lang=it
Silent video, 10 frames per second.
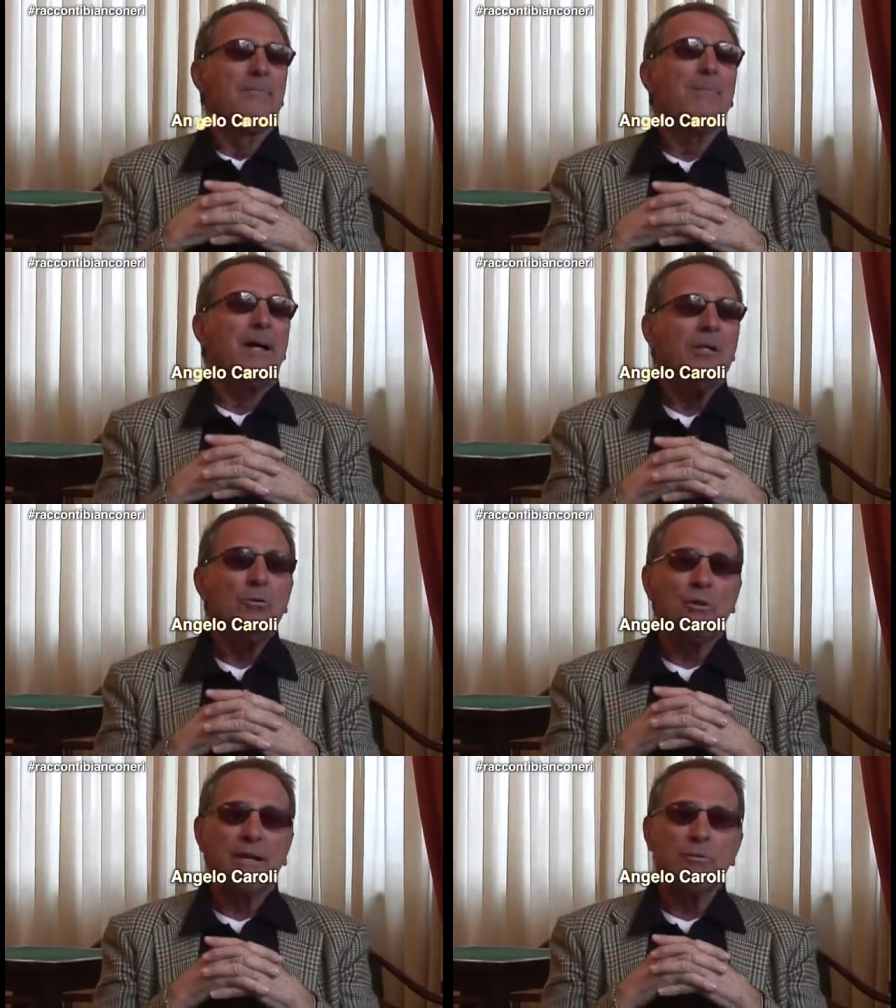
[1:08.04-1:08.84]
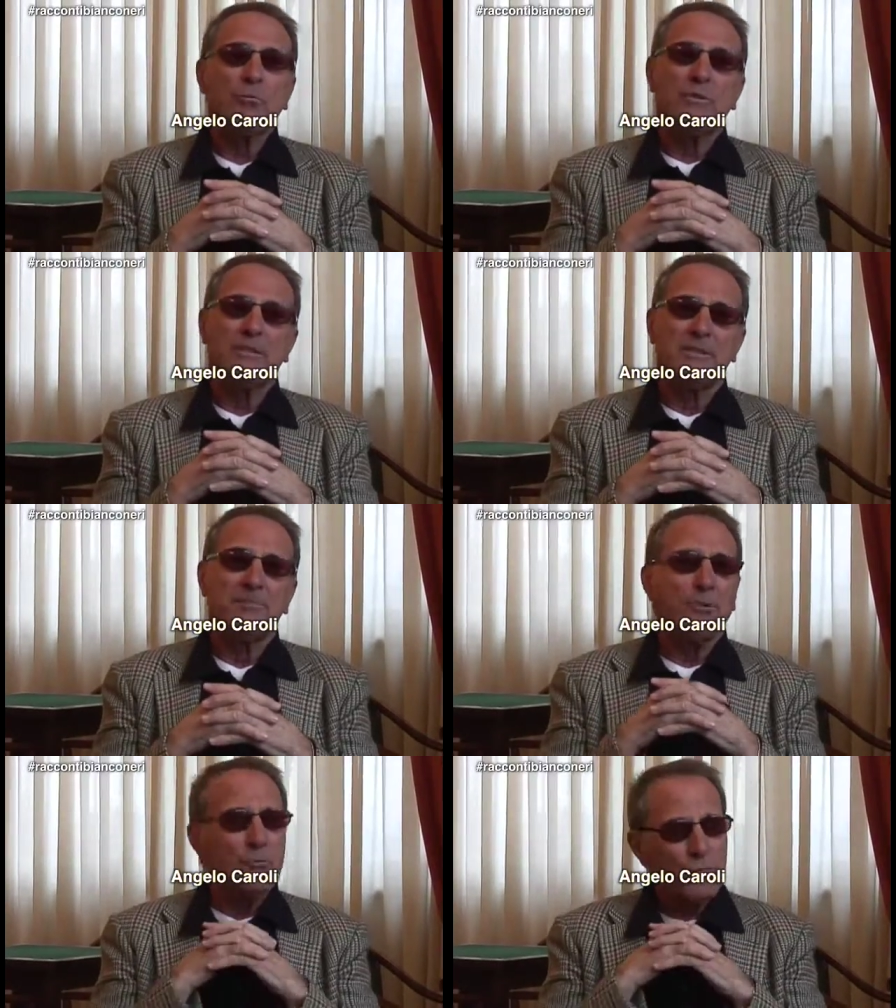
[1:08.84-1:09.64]
Ma io credo di sì,
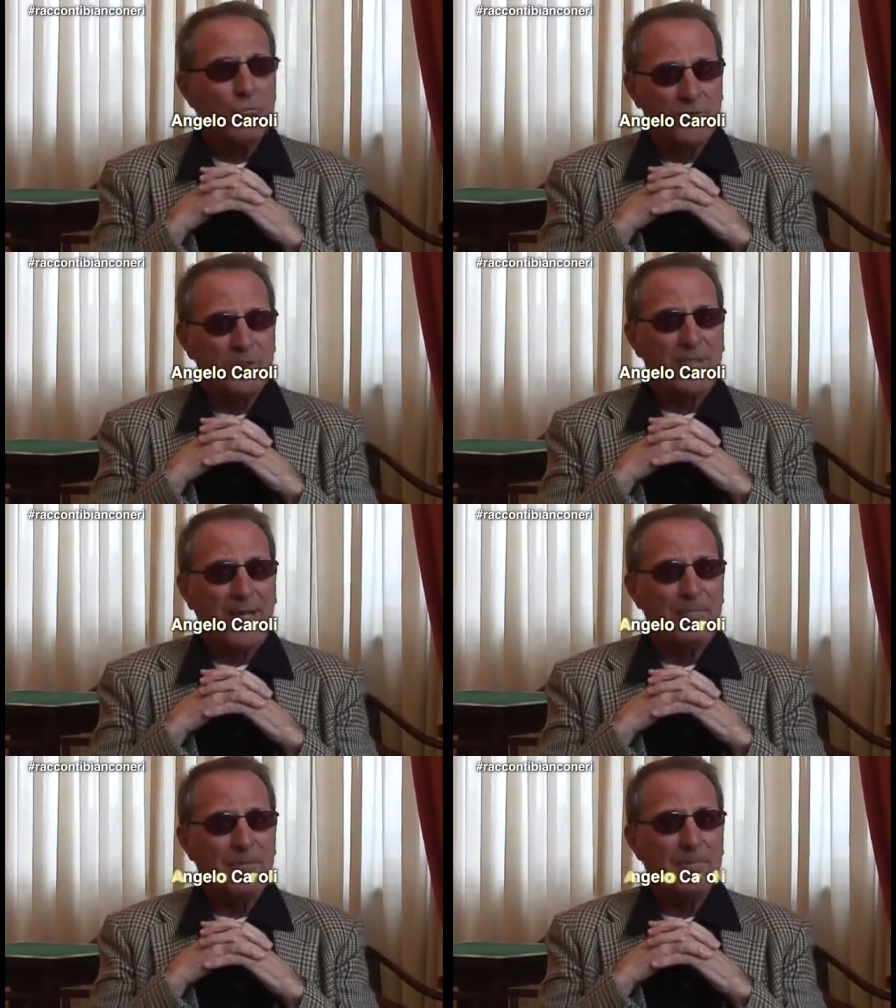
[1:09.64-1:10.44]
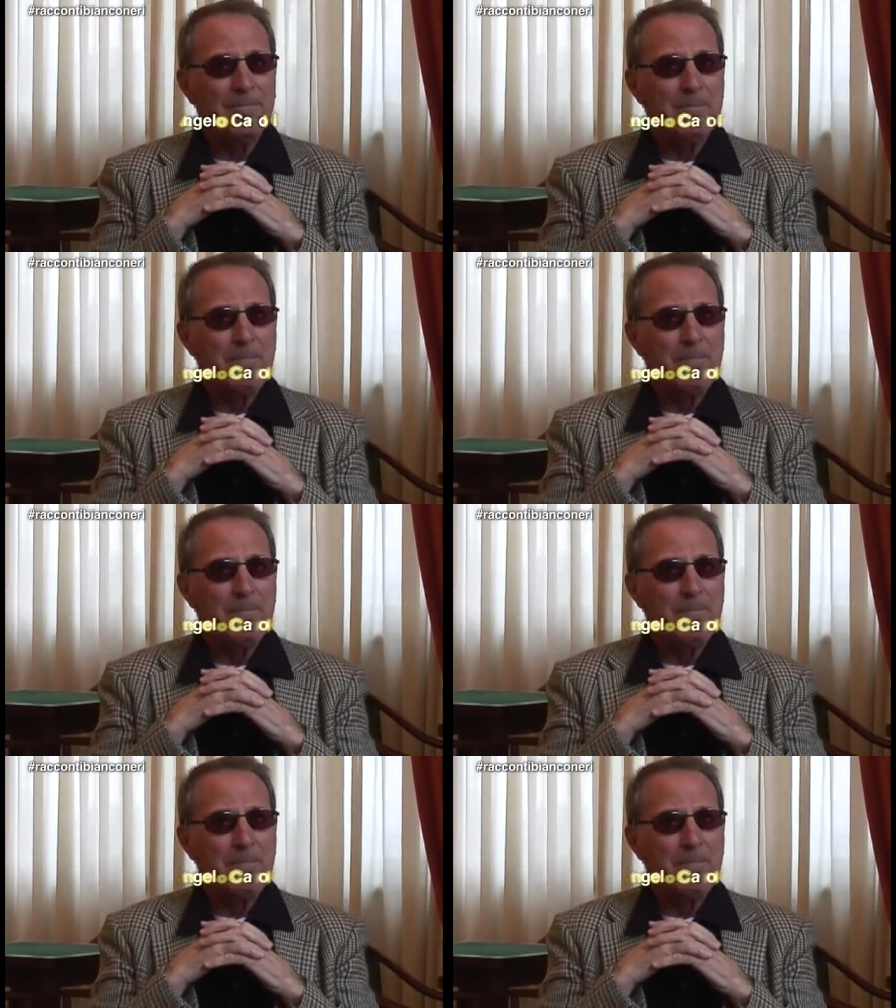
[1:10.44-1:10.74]
posso citarmi?